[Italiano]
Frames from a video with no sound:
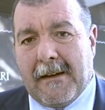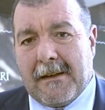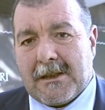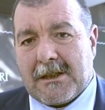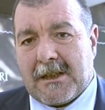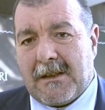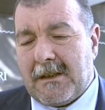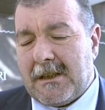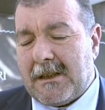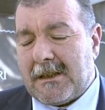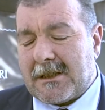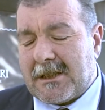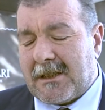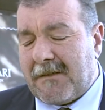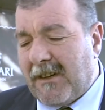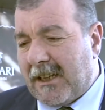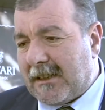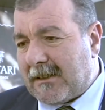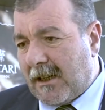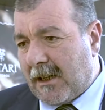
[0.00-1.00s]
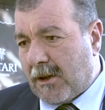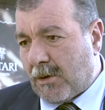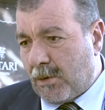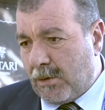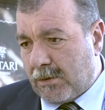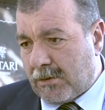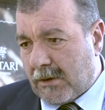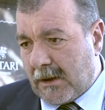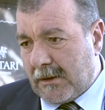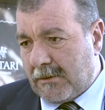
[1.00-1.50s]
si, si vende la
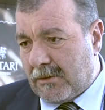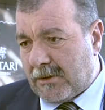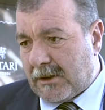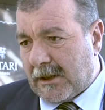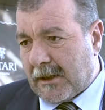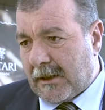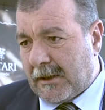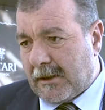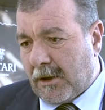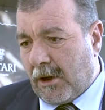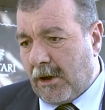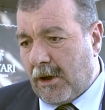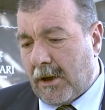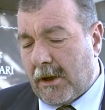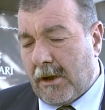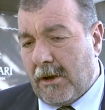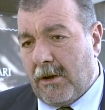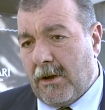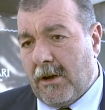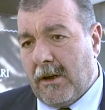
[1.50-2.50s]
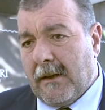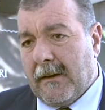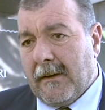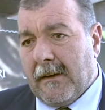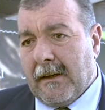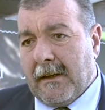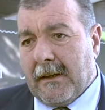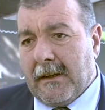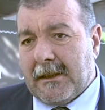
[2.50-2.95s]
cultura di un territorio,